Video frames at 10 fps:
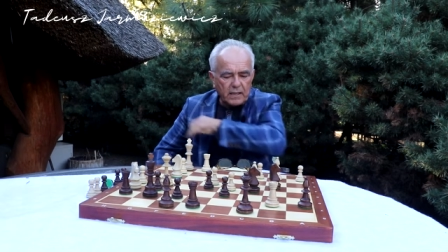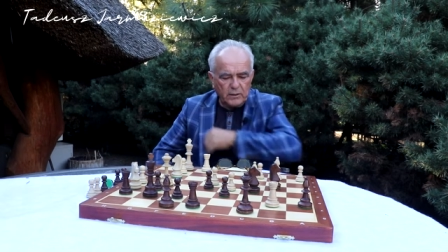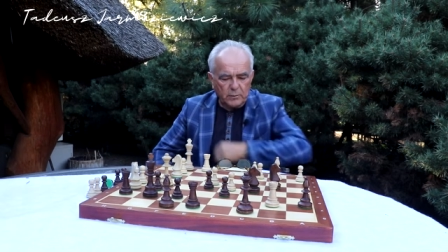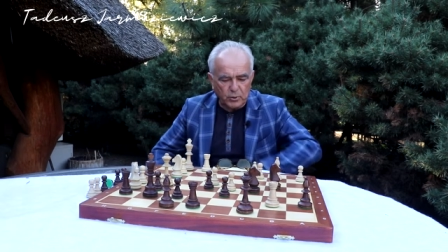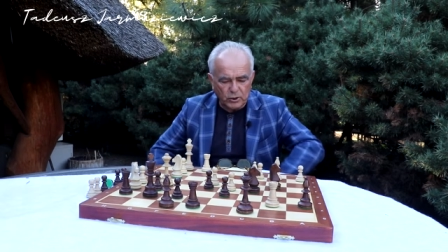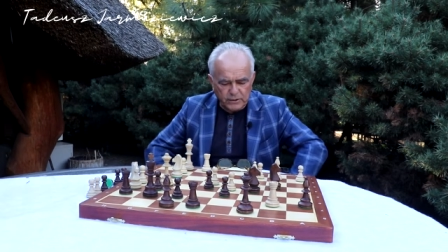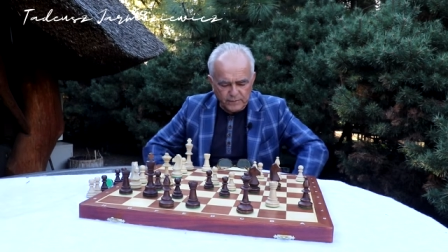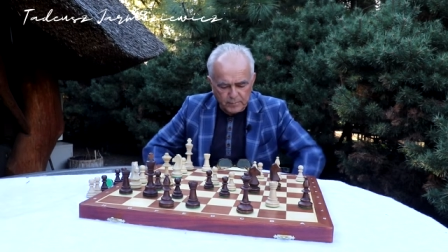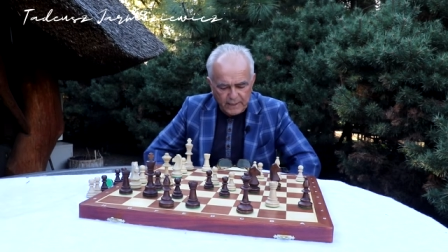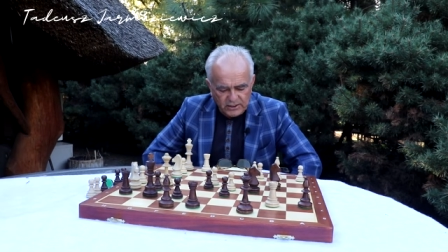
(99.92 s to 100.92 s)
I proszę
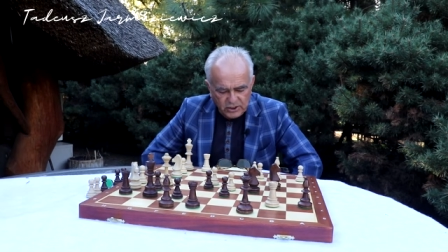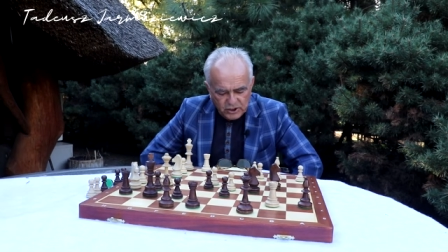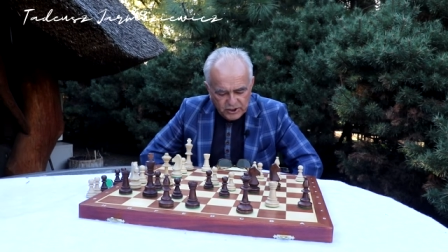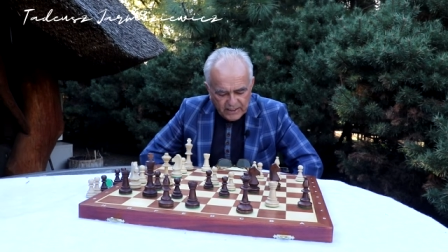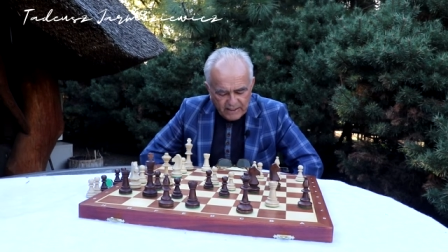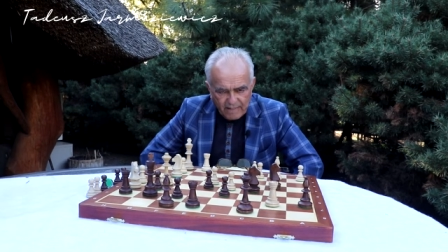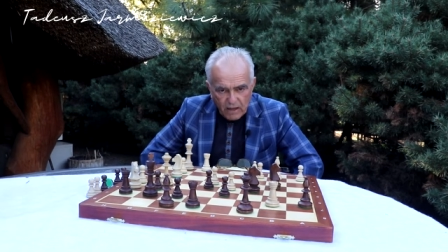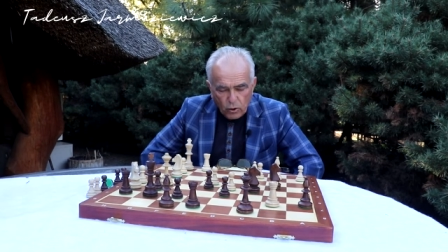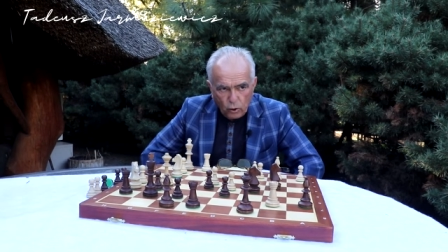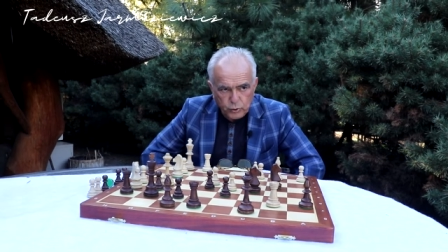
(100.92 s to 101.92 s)
sobie wyobrazić, że
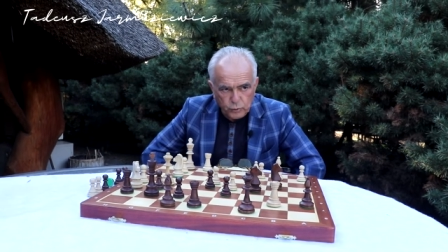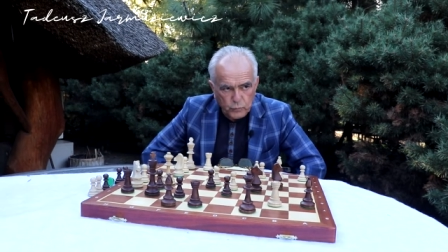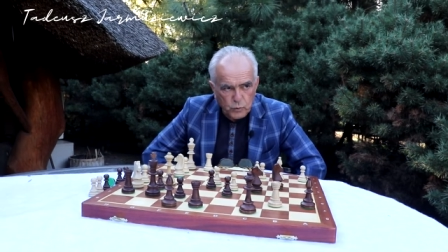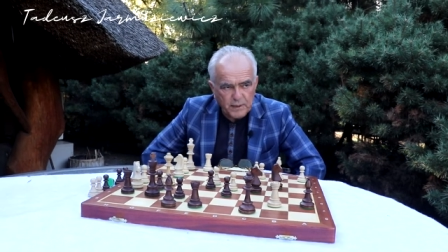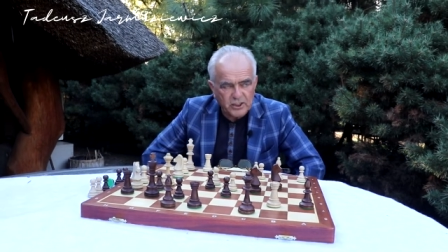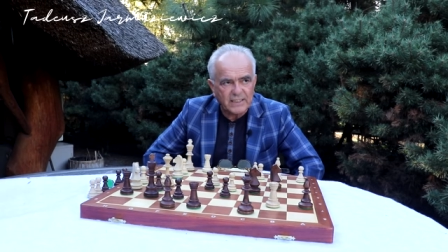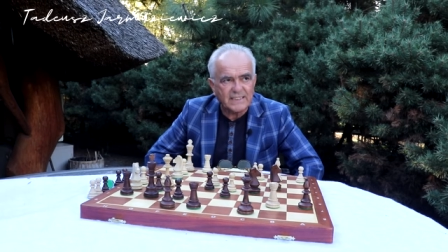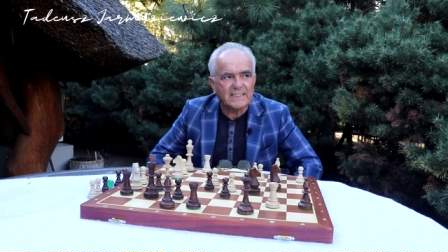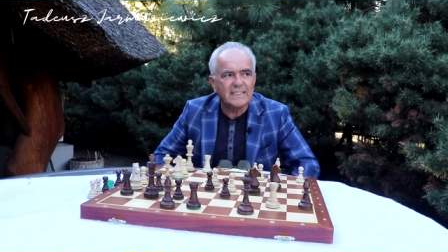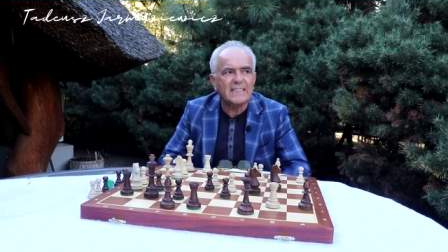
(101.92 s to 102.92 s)
od dwóch
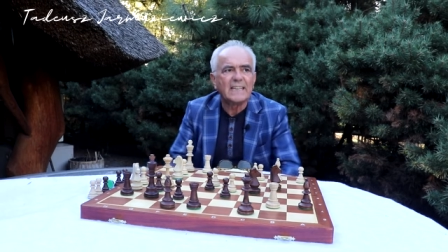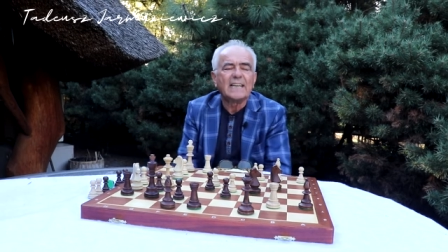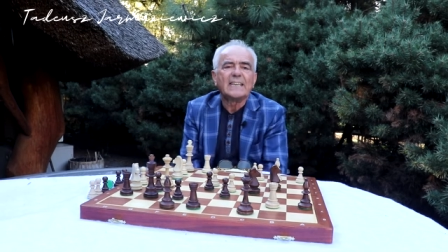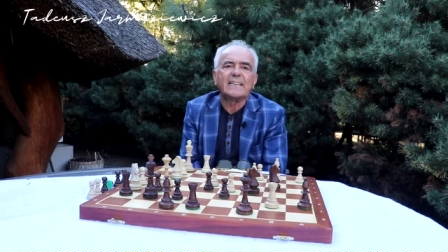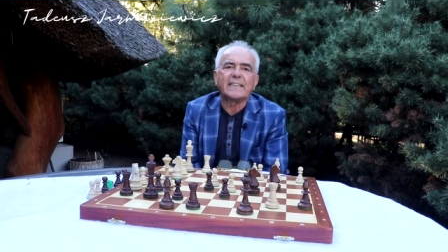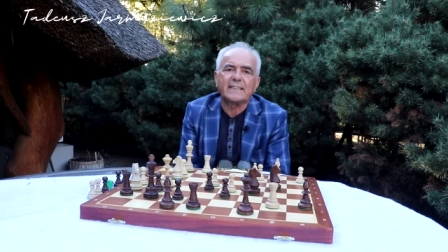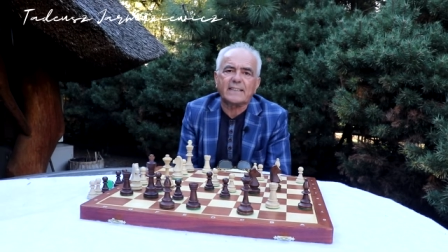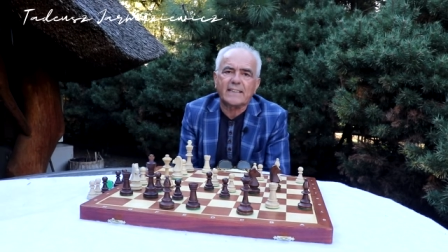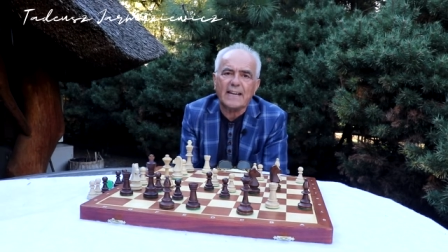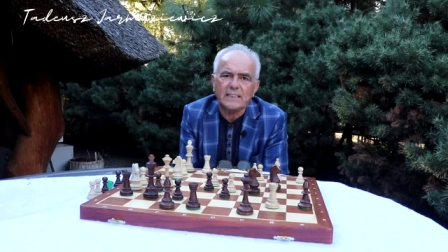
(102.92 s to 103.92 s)
miesięcy
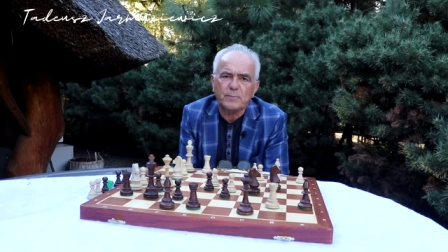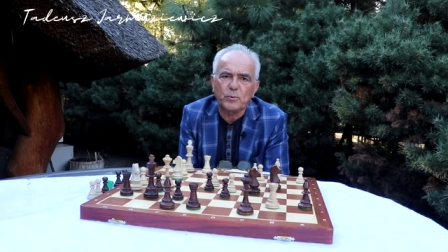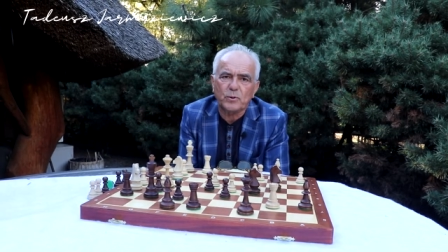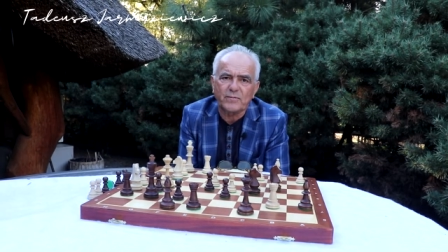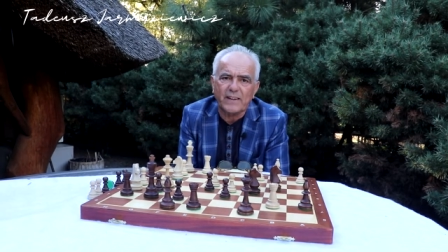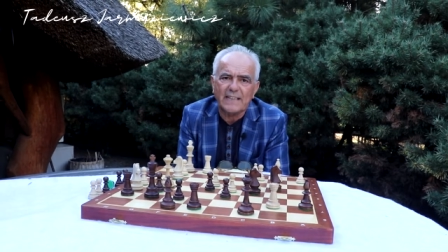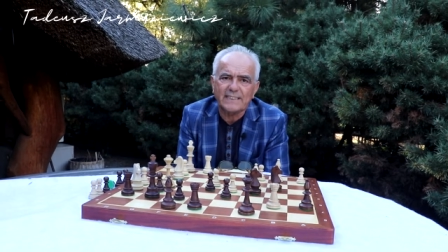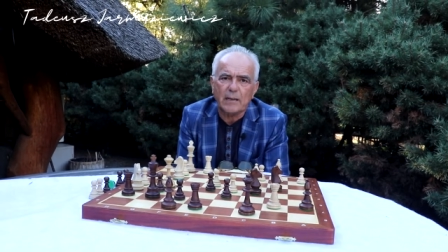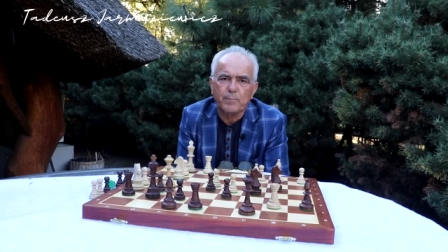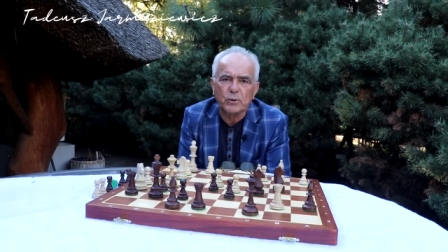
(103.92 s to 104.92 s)
transport w
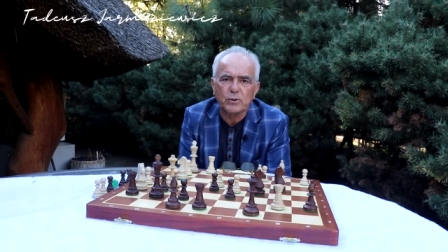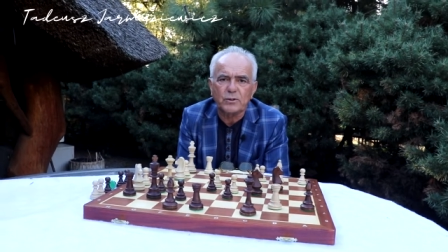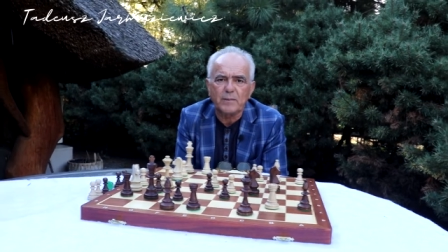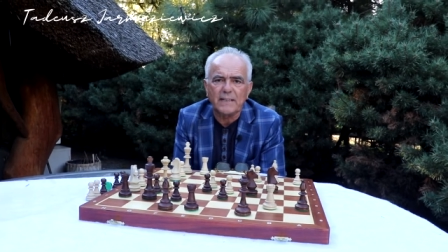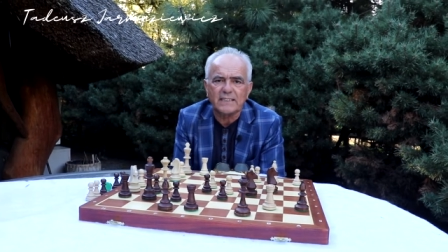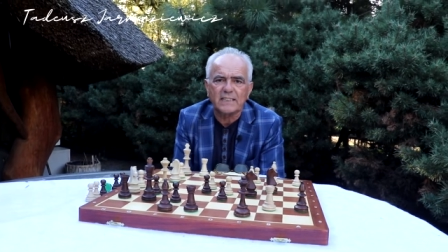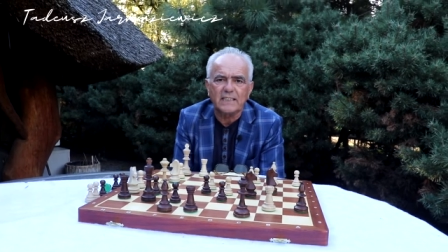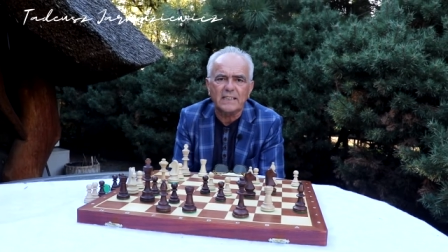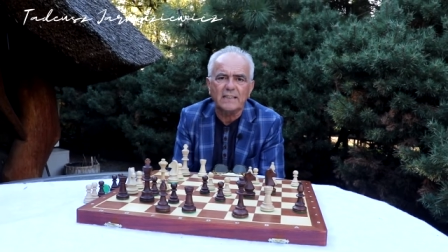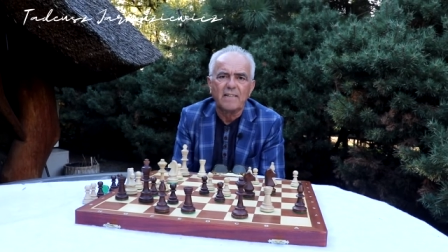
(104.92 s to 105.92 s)
relacjach
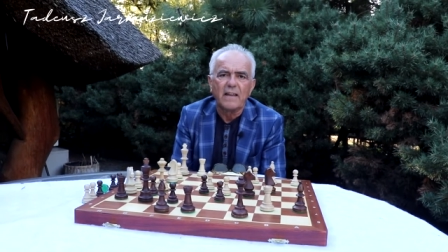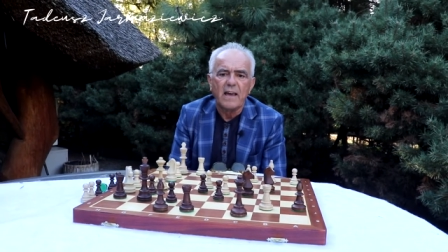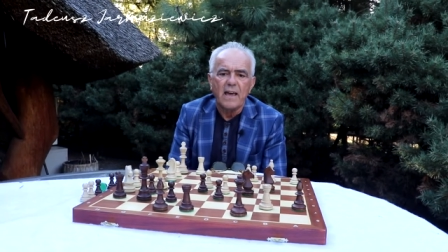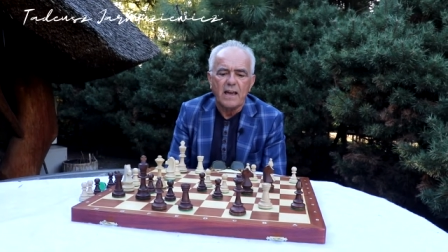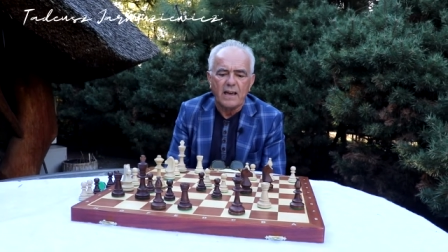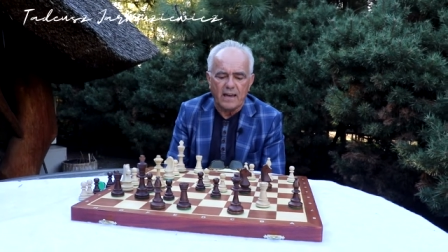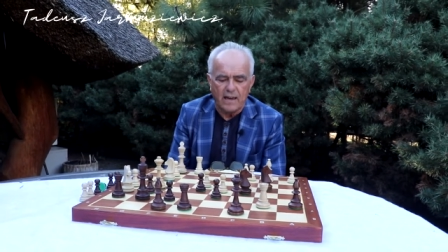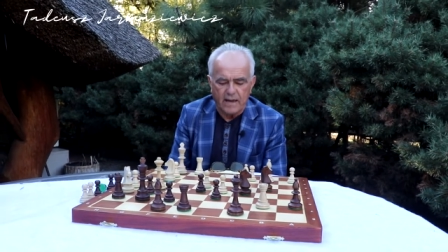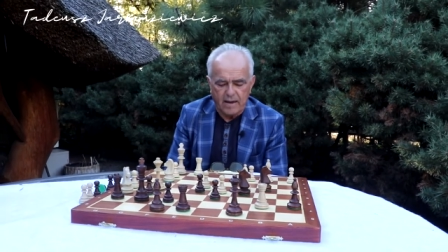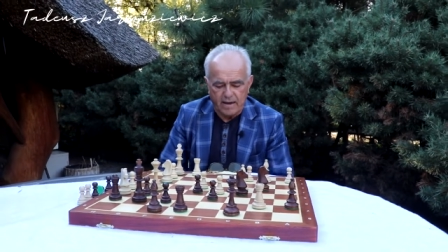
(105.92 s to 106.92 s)
polsko-niemieckich
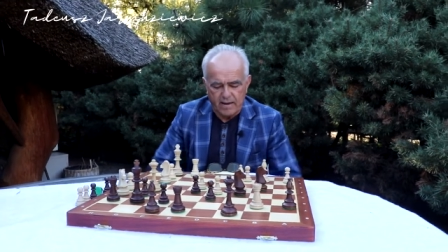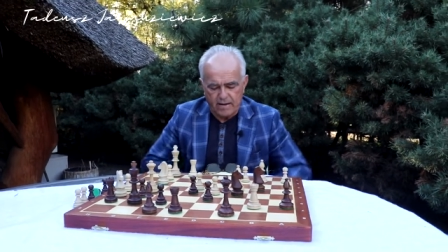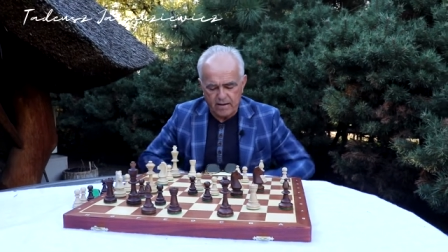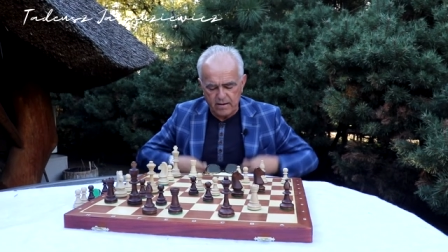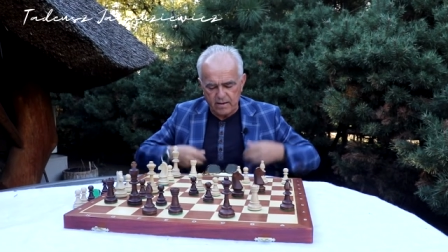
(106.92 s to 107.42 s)
e,